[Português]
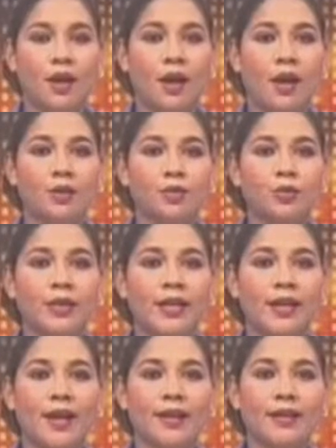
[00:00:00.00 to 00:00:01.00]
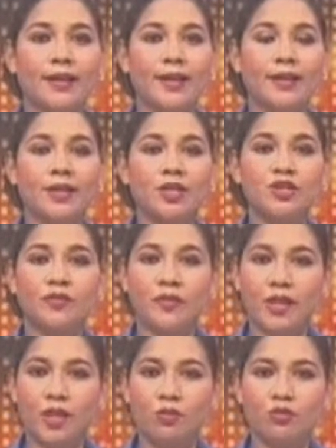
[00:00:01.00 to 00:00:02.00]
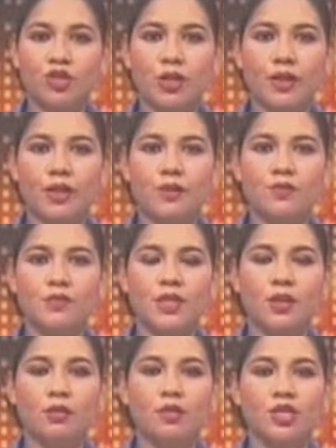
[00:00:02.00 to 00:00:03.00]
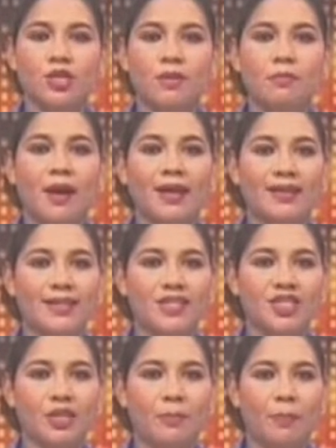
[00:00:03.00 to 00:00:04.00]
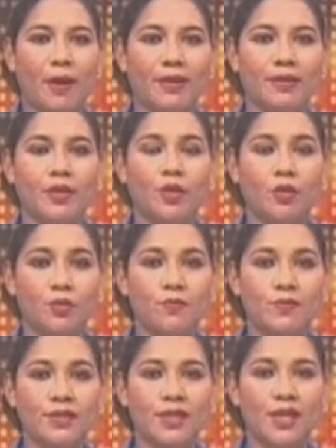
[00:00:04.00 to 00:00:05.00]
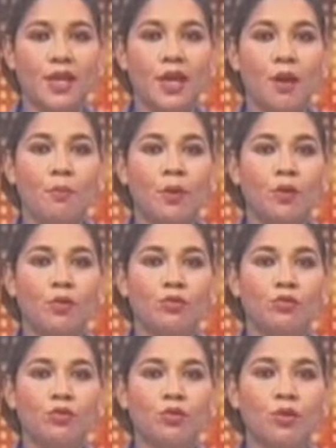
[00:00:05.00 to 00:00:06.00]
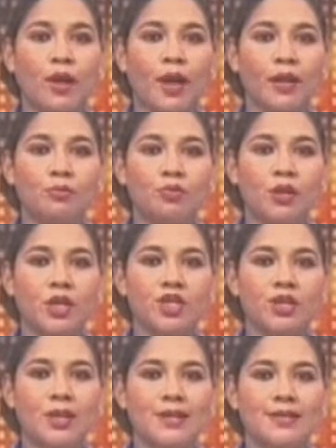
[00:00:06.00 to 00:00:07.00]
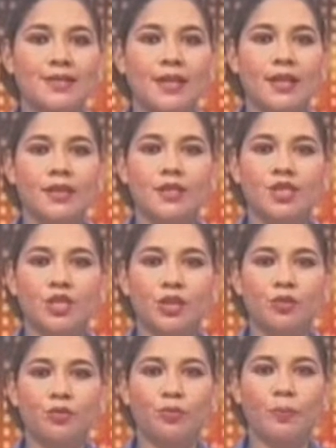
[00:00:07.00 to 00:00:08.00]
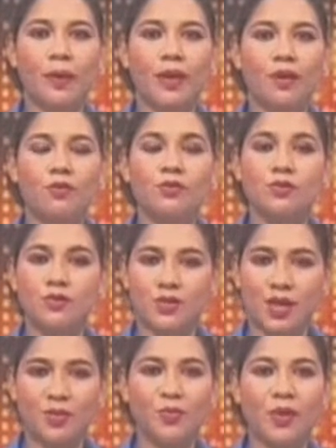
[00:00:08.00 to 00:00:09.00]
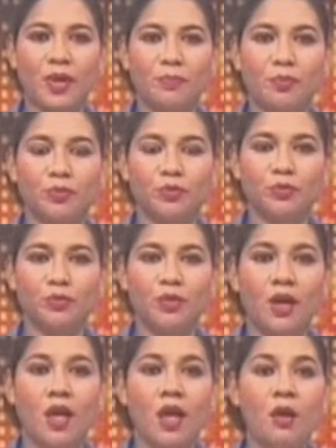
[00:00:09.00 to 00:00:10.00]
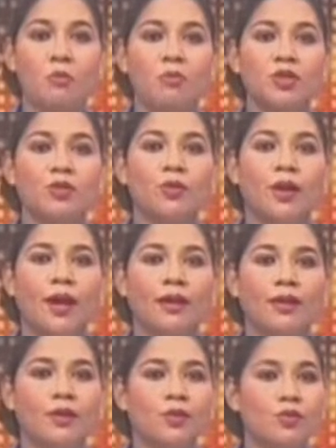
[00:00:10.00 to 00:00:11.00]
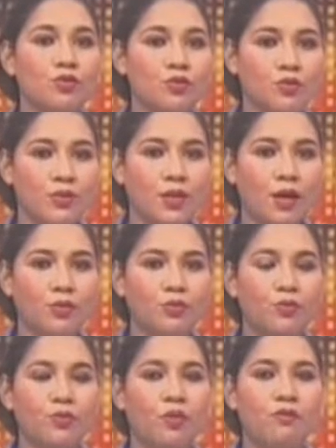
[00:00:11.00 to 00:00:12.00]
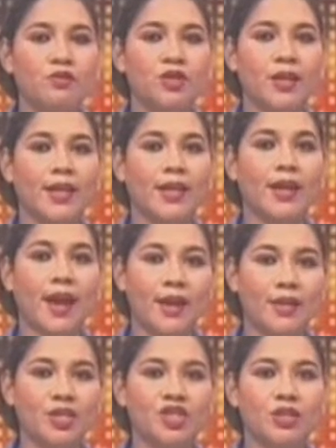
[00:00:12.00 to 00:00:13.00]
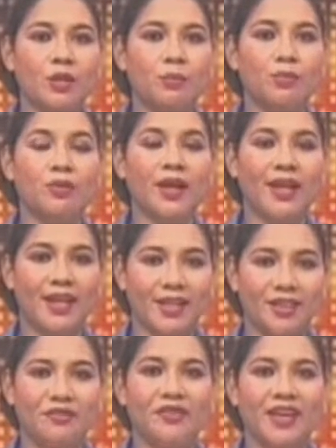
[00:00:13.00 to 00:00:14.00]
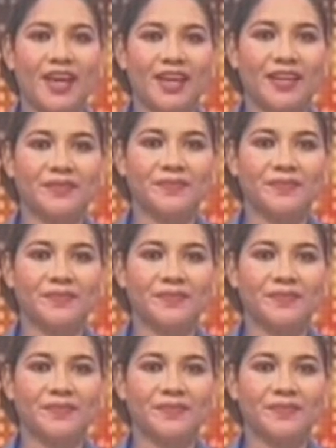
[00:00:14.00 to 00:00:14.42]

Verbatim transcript: a autoridade quer transferir o Jardim dos Heróis e Mártires da Pátria de Ecussi para outro local porque está a ser atingido pela construção do aeroporto, mas o local da construção do novo jardim ainda está por identificar.